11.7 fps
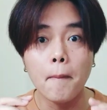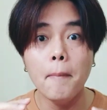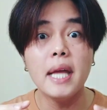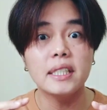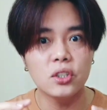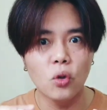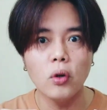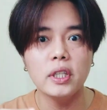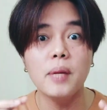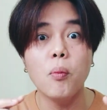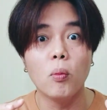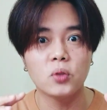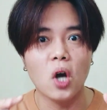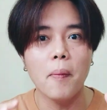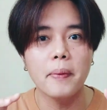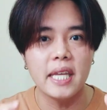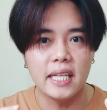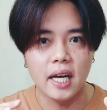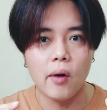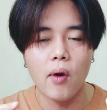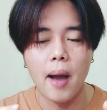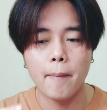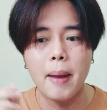เบสโน้ตที่ผมชอบกลิ่นเขา
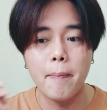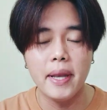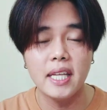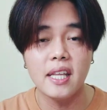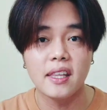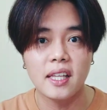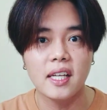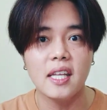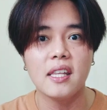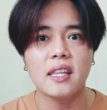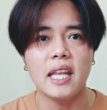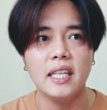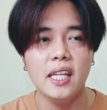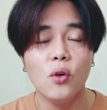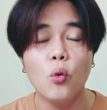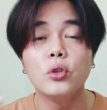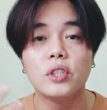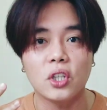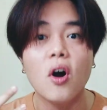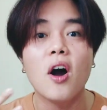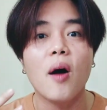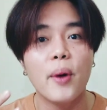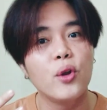อะมันเป็นกลิ่นสกินเซนที่คุณจะต้อง
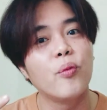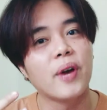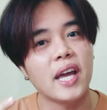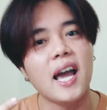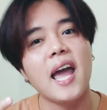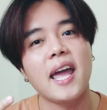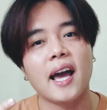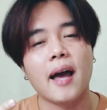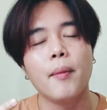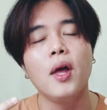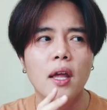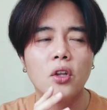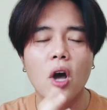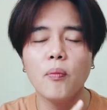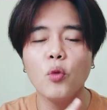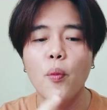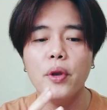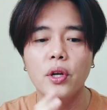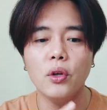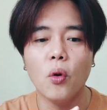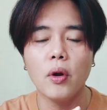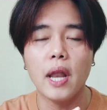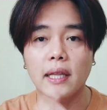เข้ามาดมใกล้ๆครับท็อปโน้ตไม่ได้
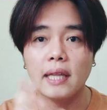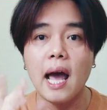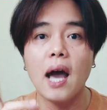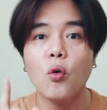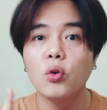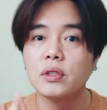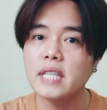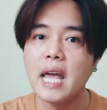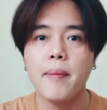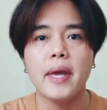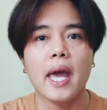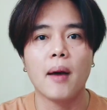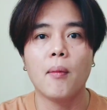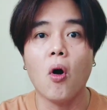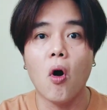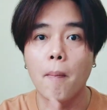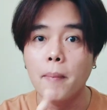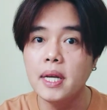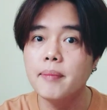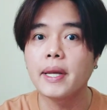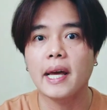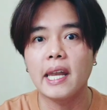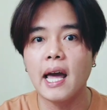โน้ตอะถ้าคุณใจไม่แข็งคอมึนเห
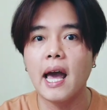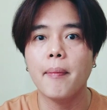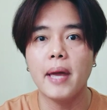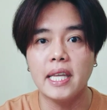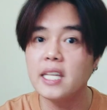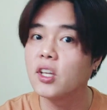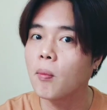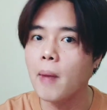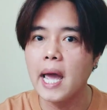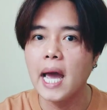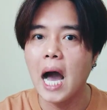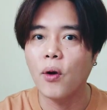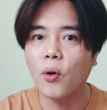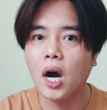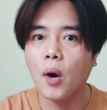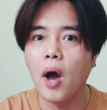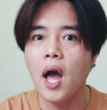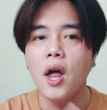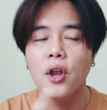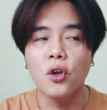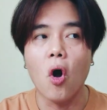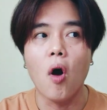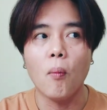มือนกันนะครับไอ้กลิ่นดอกไม้ขาวของเขาอะ
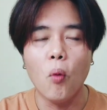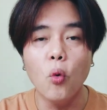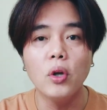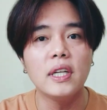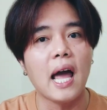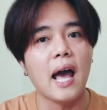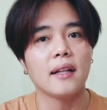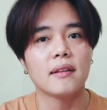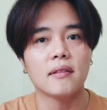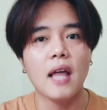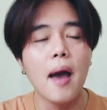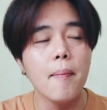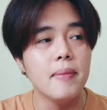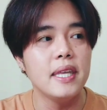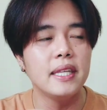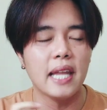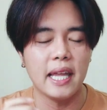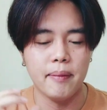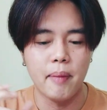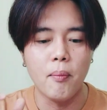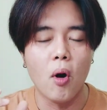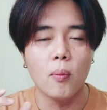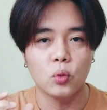ดอกพุธน่ะ ถ้ามีใน
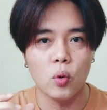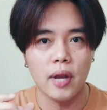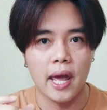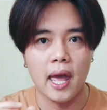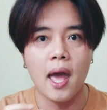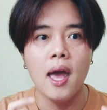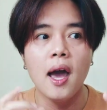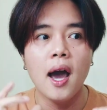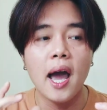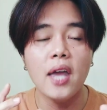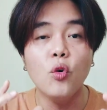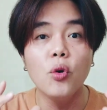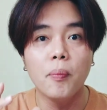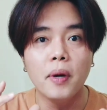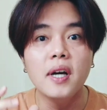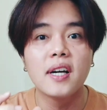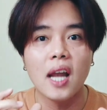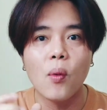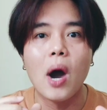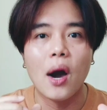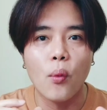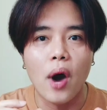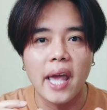น้ำหอมตัวไหนอะให้คุณพึงระวั
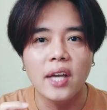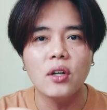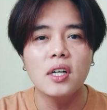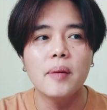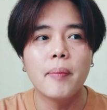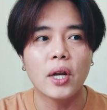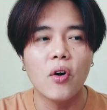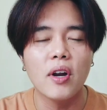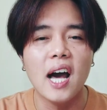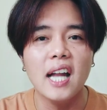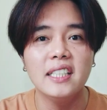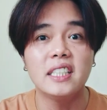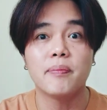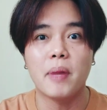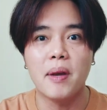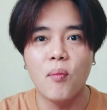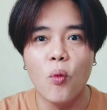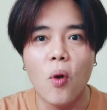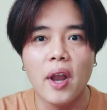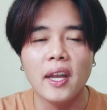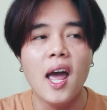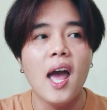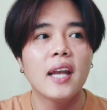งไว้ก็คือมันค่อนข้างที่จะเป็นมวล
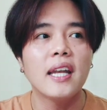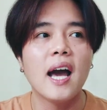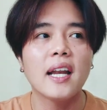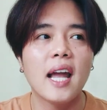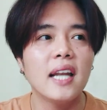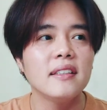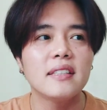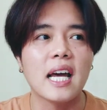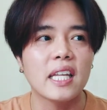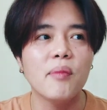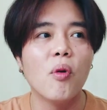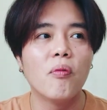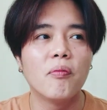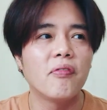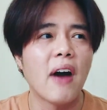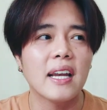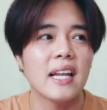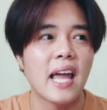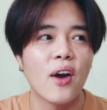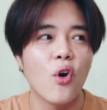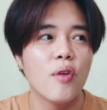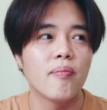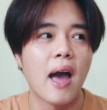ดังนั้นจากที่ผมฟังหลา
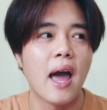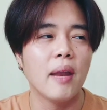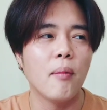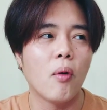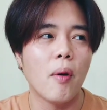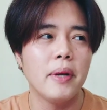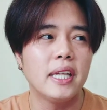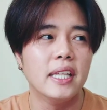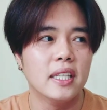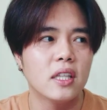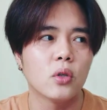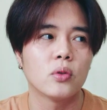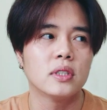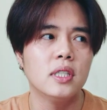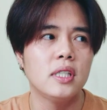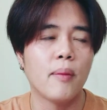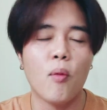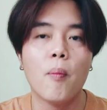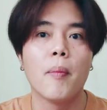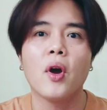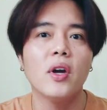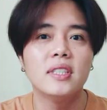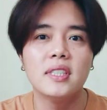ยๆคนมาแล้วบอกว่าเป็นกลิ่นที่สดชื่นนะผม
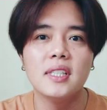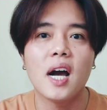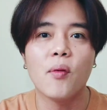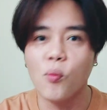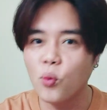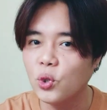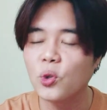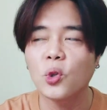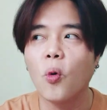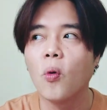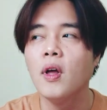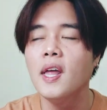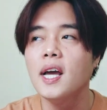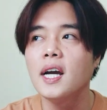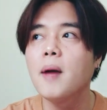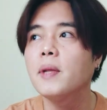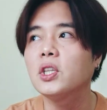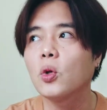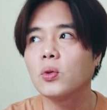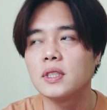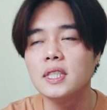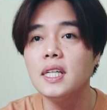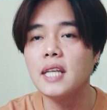ไม่ค่อยเชื่อผมพูดตรงๆคือมันสด
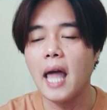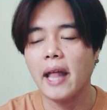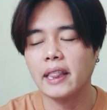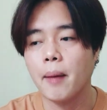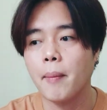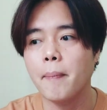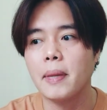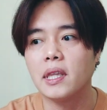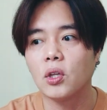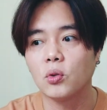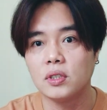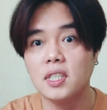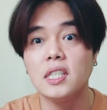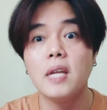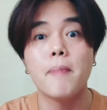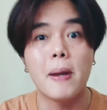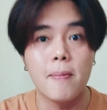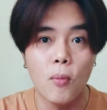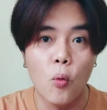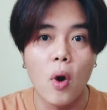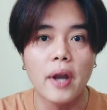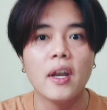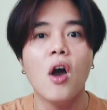ชื่นแหละแต่มันเป็นสดชื่นที่เป็นม
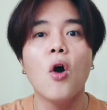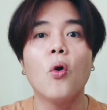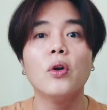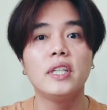วลคน